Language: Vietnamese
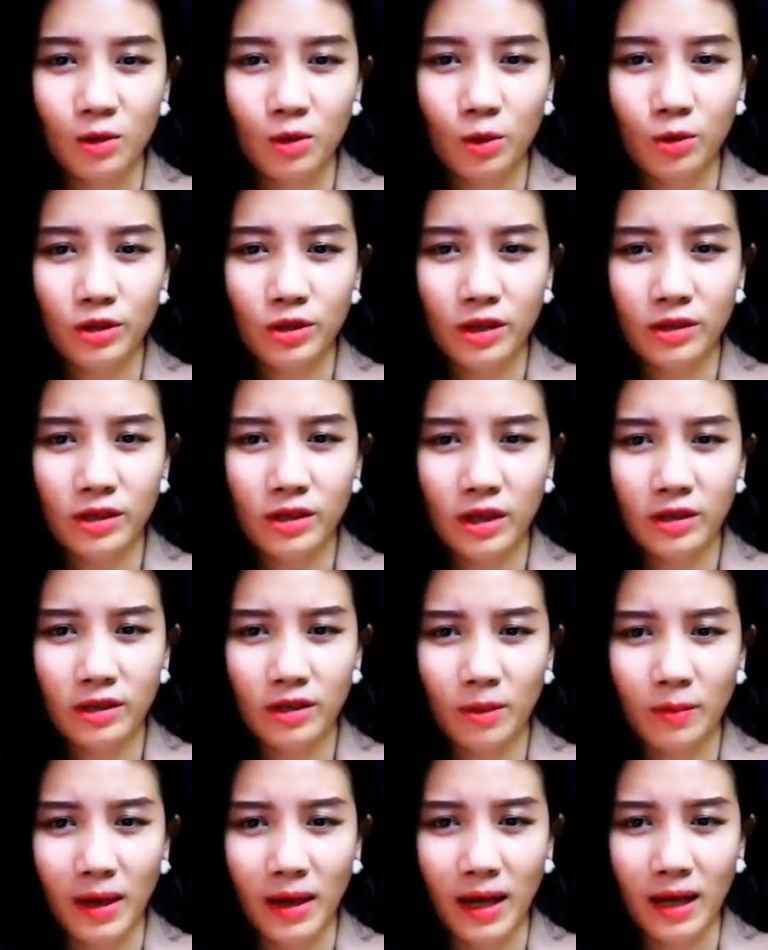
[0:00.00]
Cô chân chân
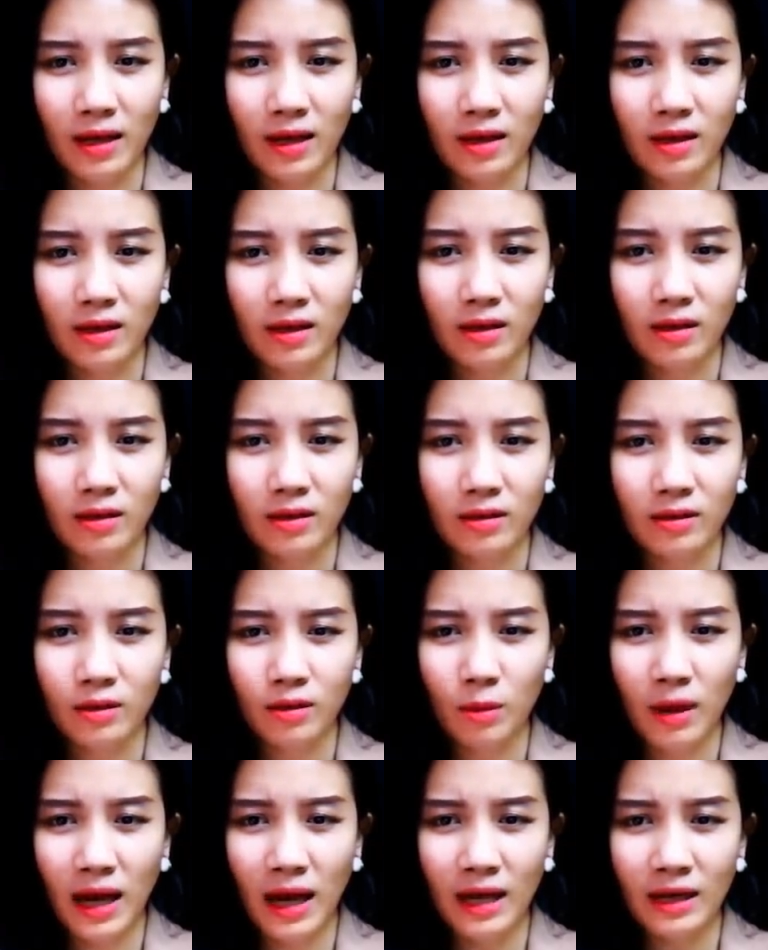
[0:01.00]
kia mà.
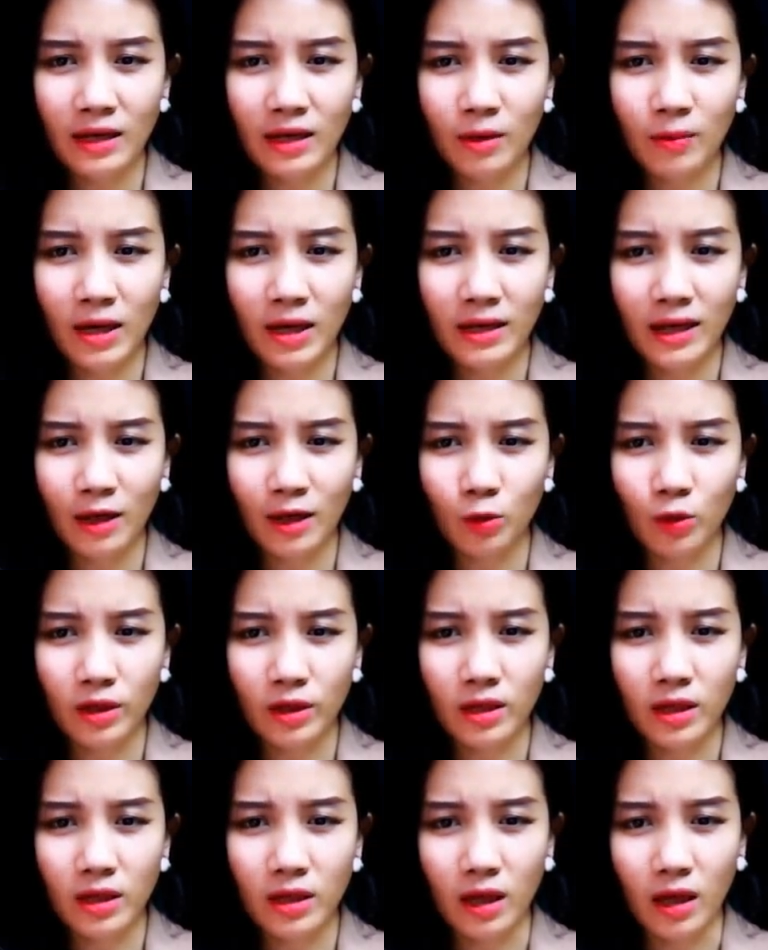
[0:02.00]
Nhưng mà ai đi bên cạnh cô
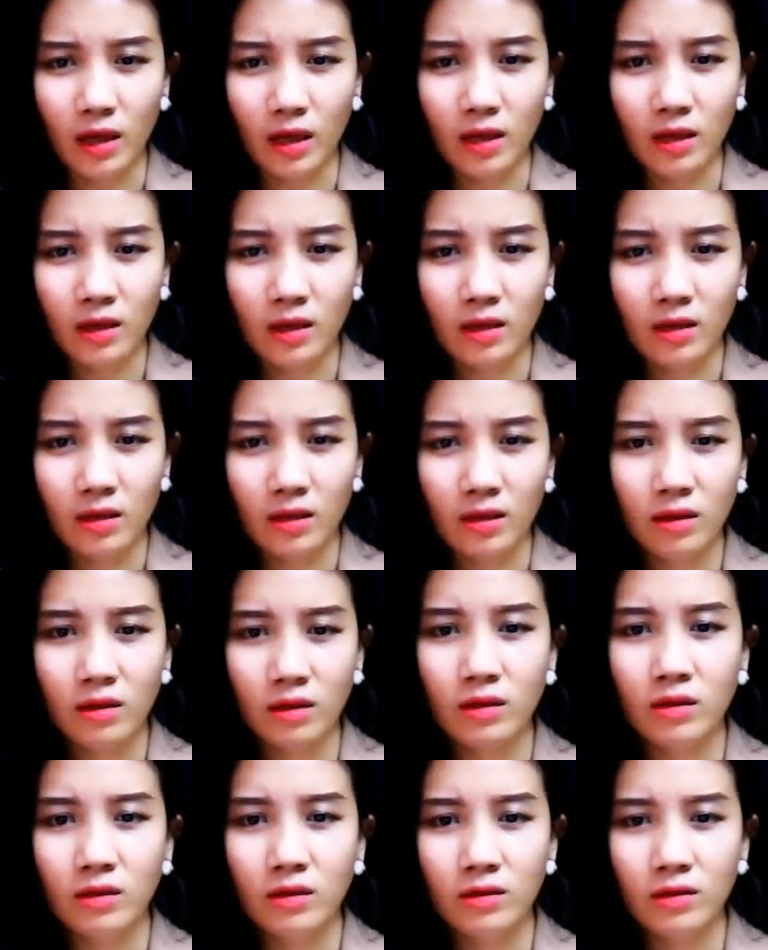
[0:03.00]
ấy thế nhỉ?
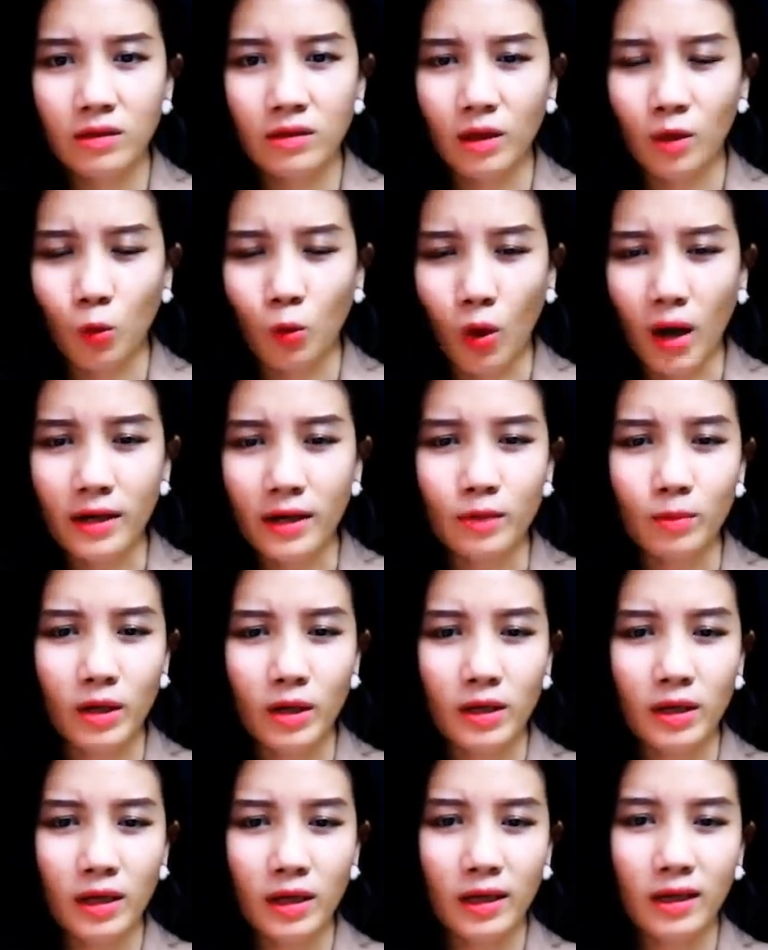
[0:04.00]
Xinh quá đi mất
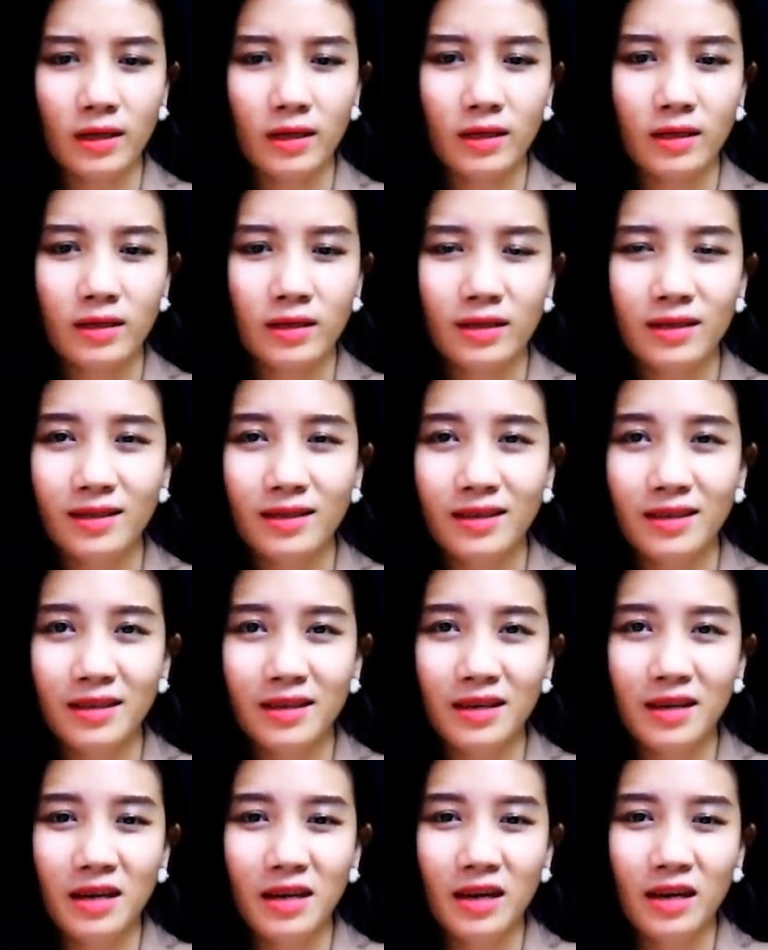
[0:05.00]
đi.
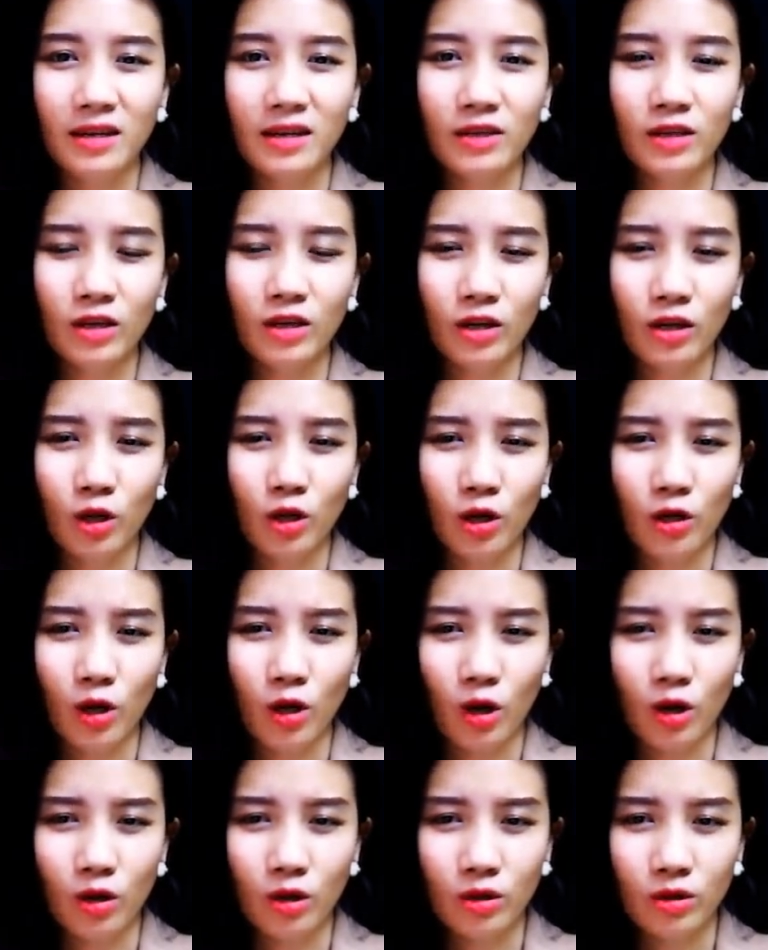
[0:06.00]
Những lời nói
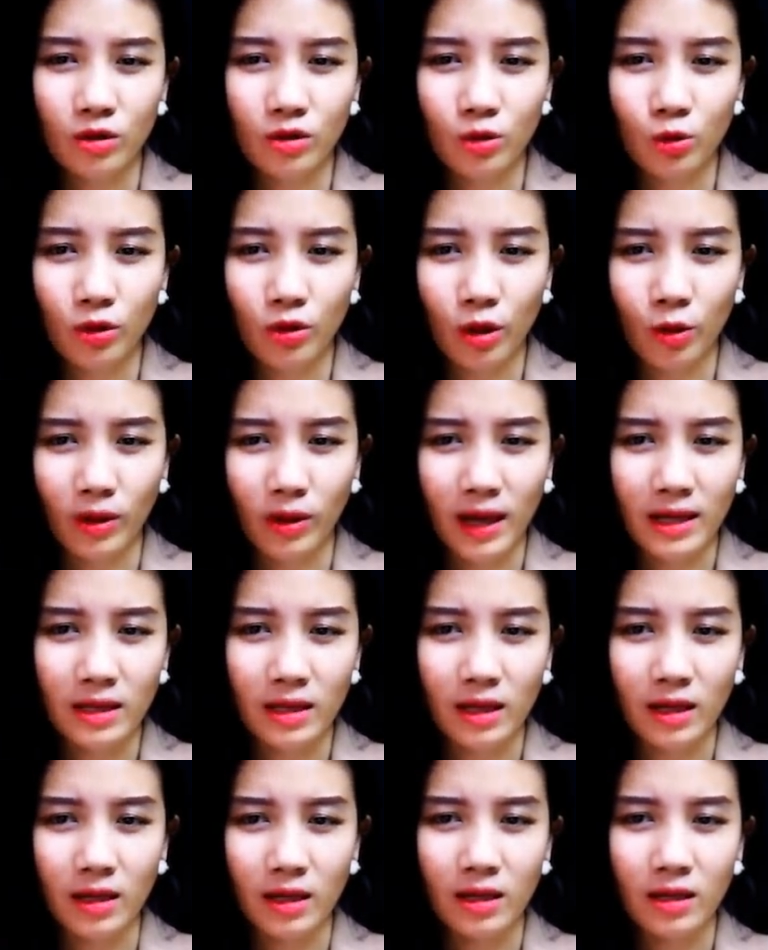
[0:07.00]
đó tôi đều nghe
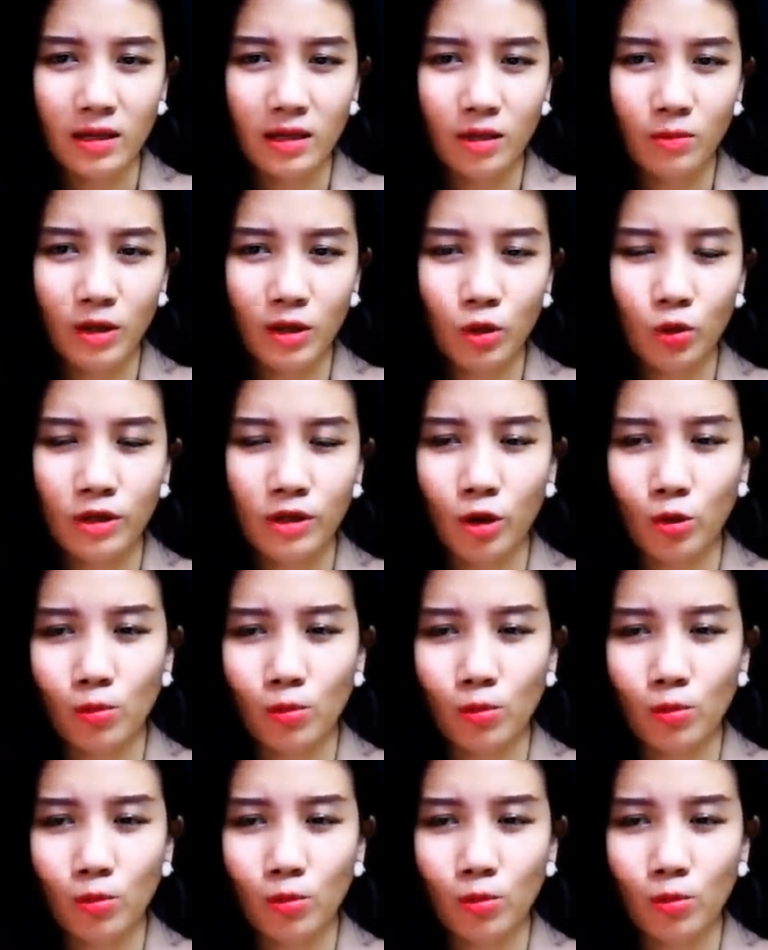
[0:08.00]
thấy nhưng mà tôi